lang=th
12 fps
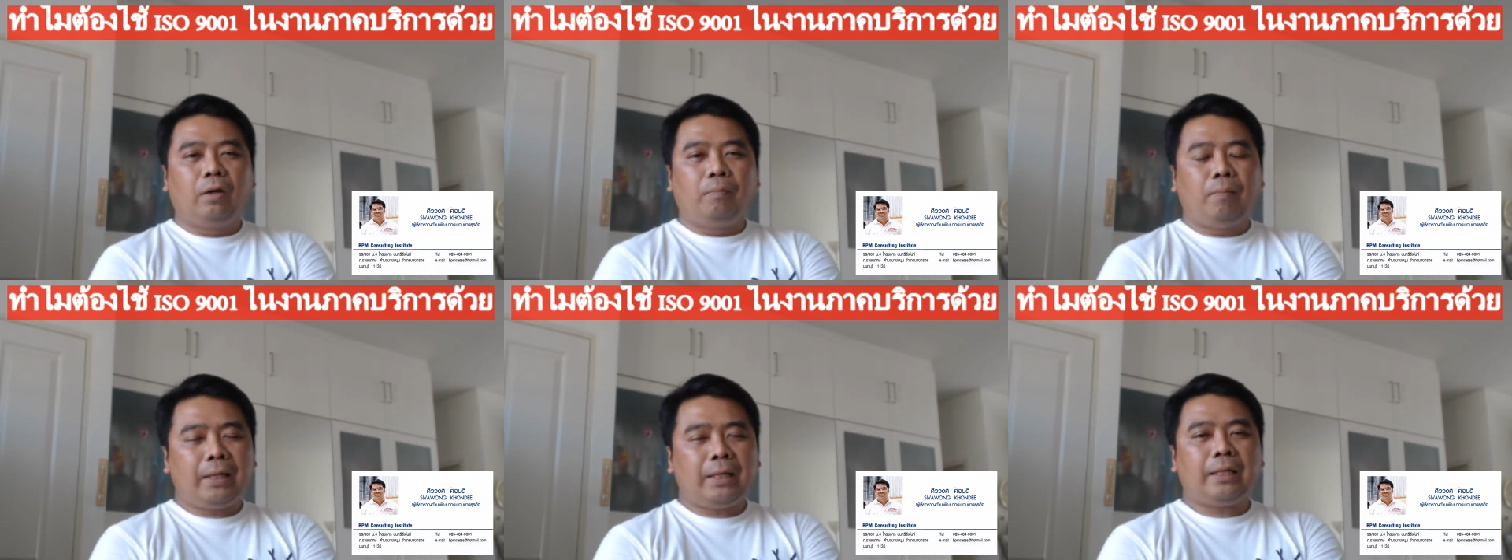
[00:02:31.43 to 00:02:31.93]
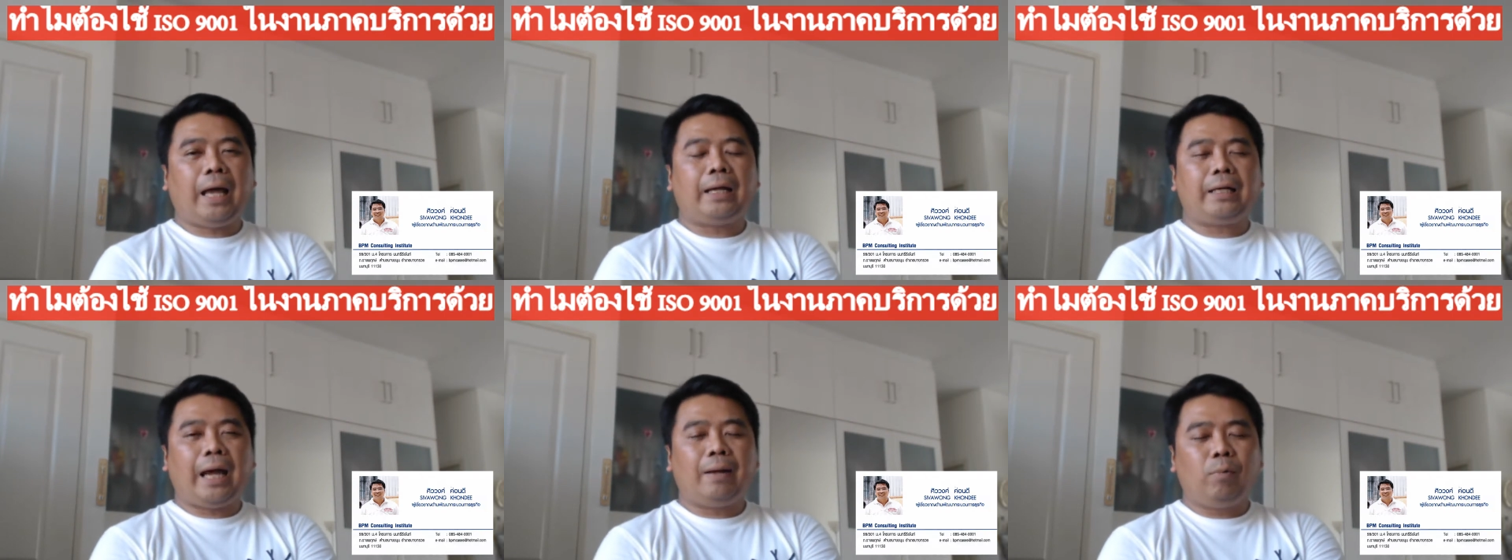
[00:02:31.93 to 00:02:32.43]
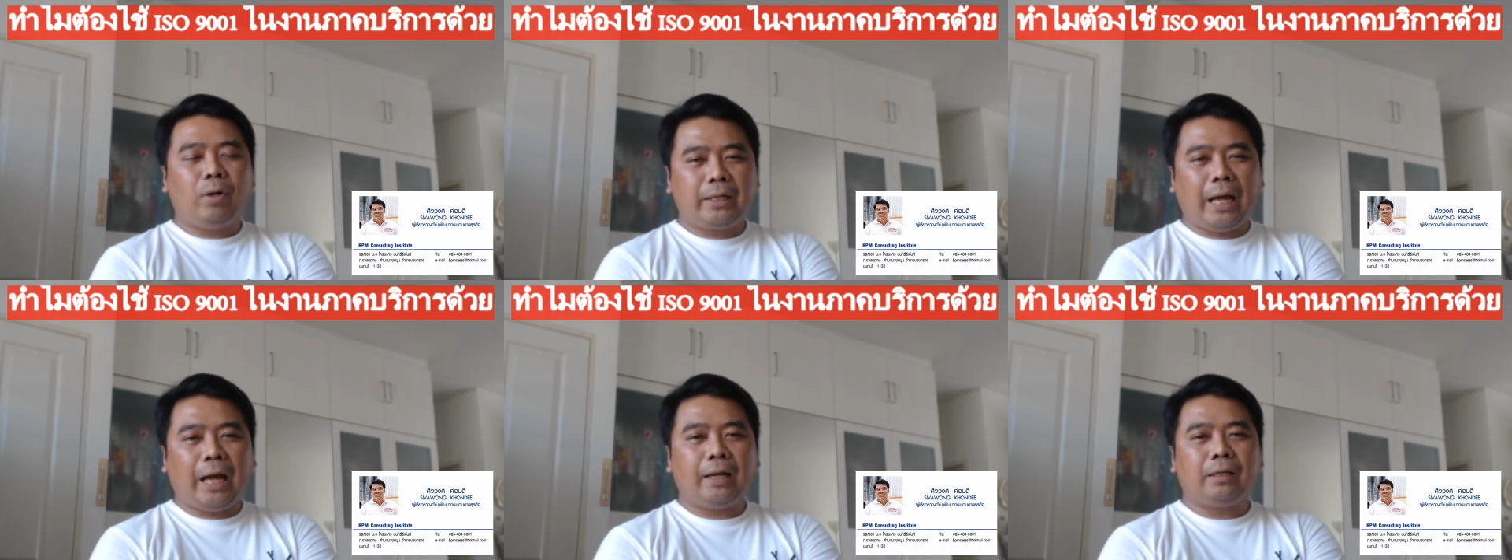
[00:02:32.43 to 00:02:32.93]
มาตรฐานการบริ
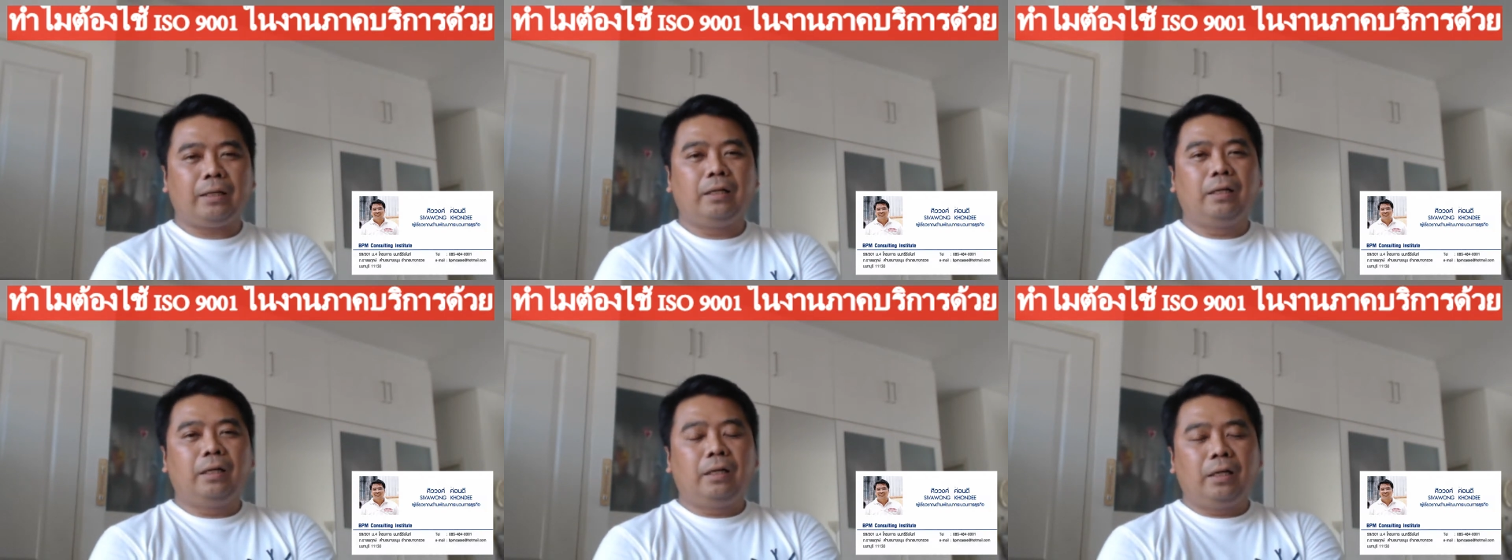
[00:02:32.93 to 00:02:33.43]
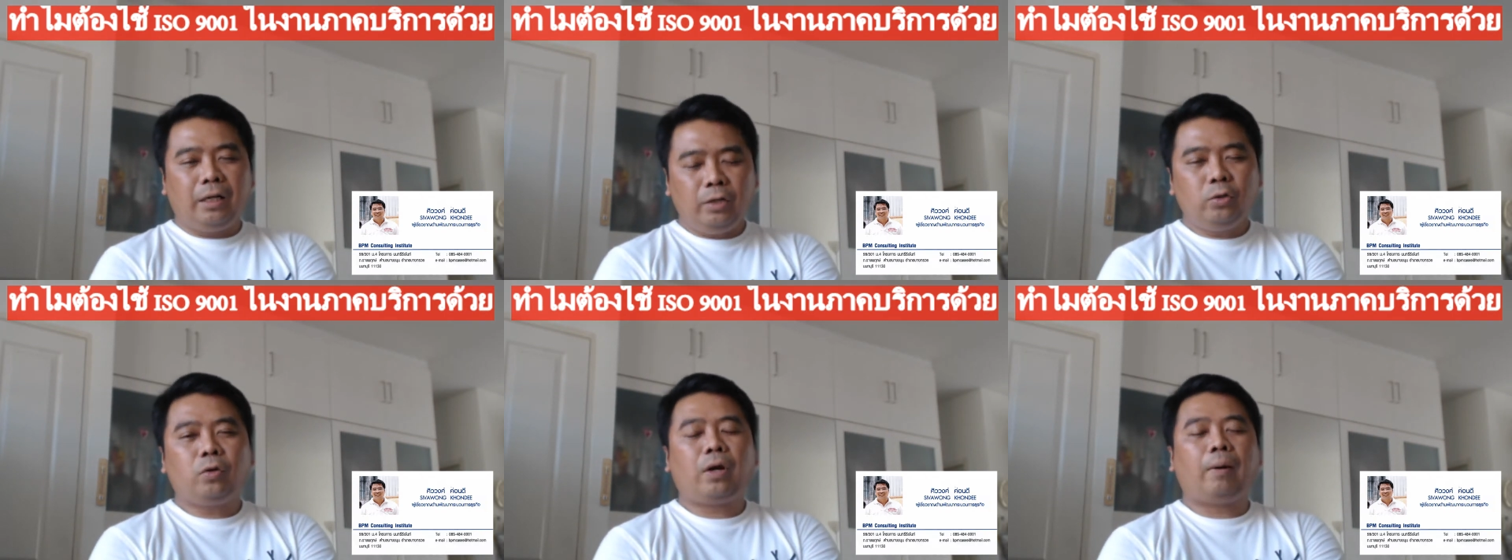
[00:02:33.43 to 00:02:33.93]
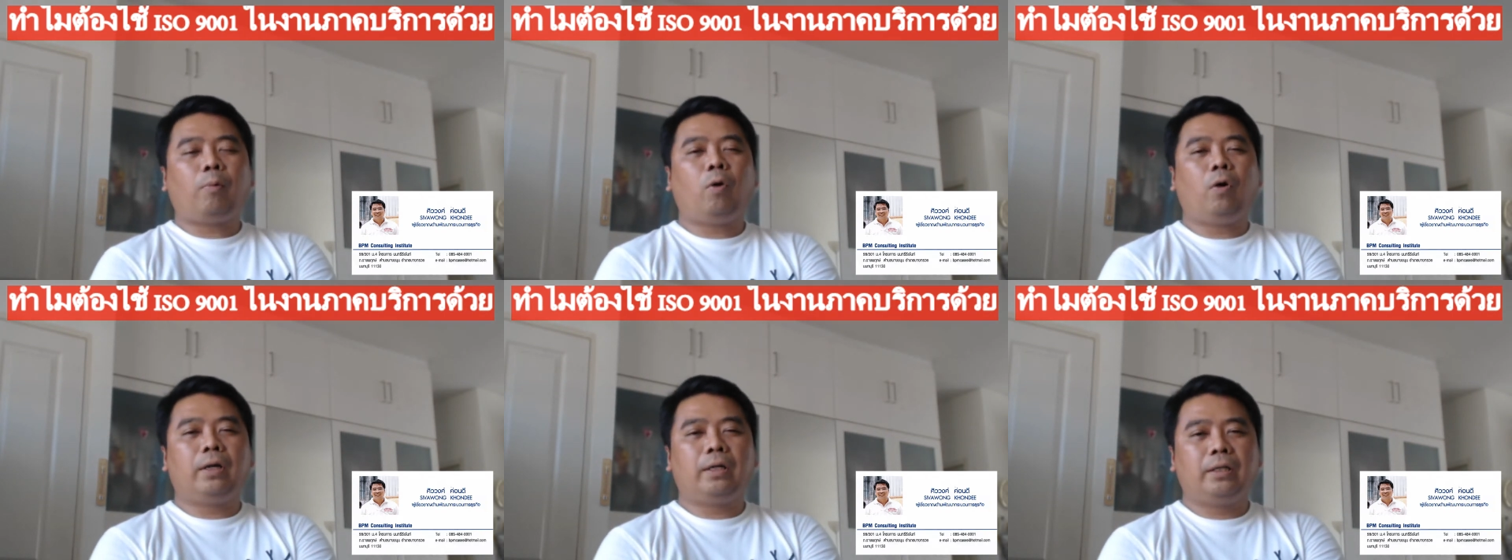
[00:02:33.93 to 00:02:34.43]
การขึ้นอยู่กับค
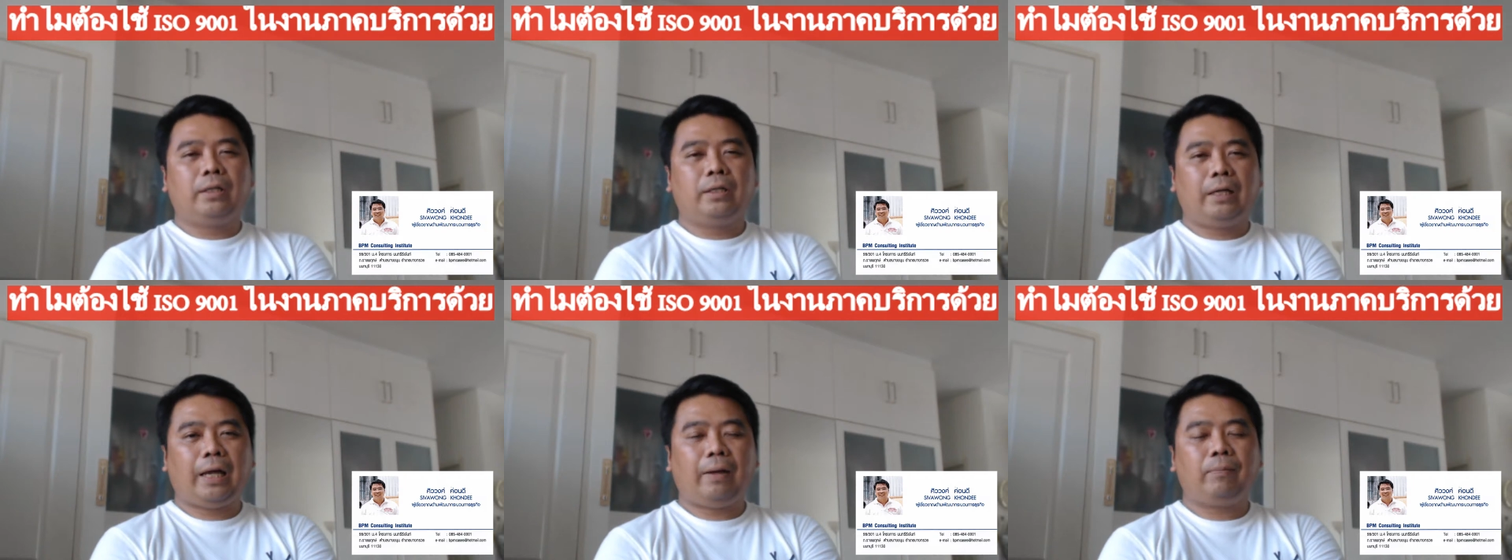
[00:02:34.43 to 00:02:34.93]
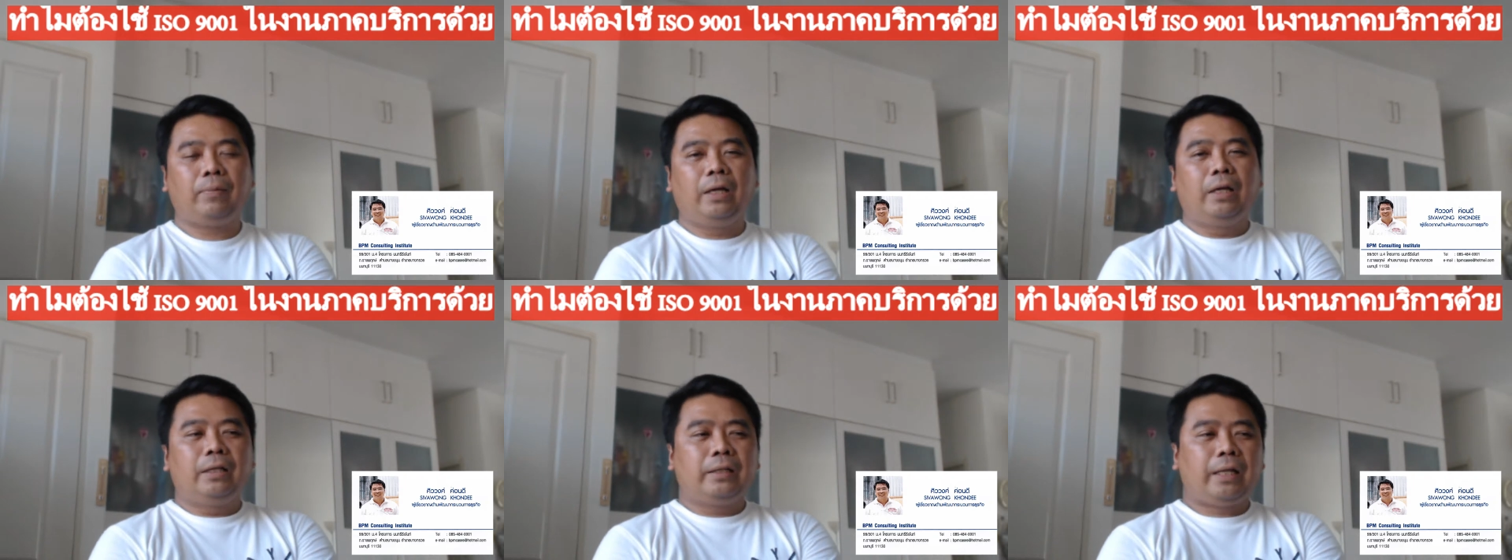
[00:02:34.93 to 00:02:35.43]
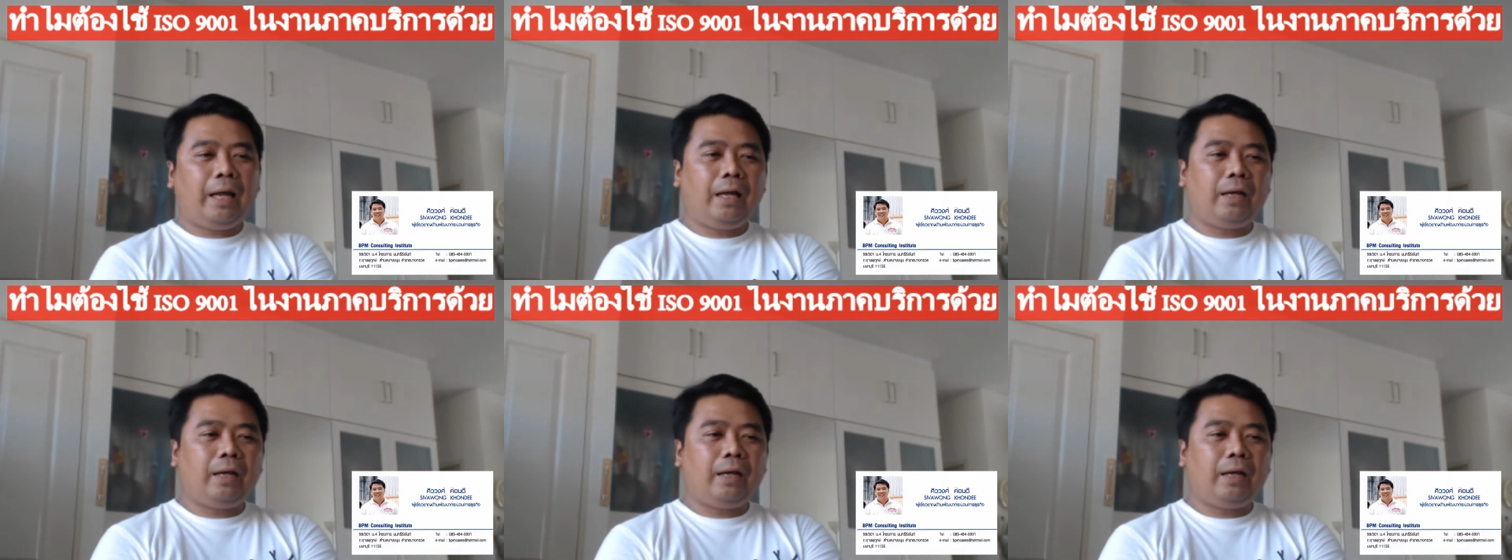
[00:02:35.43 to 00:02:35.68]
นนะครับ ถ้า